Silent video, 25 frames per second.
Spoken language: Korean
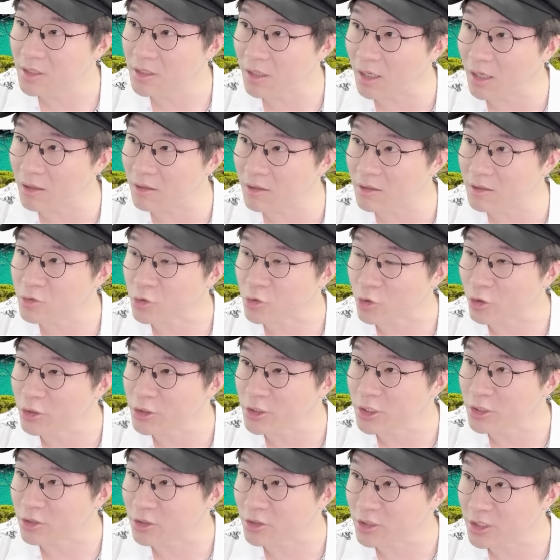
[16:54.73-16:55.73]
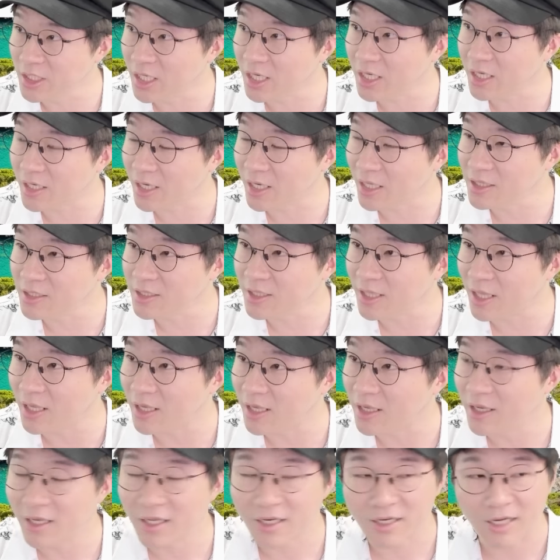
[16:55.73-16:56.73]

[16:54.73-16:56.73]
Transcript: 어 슈컬 에서이 얘기를 했는데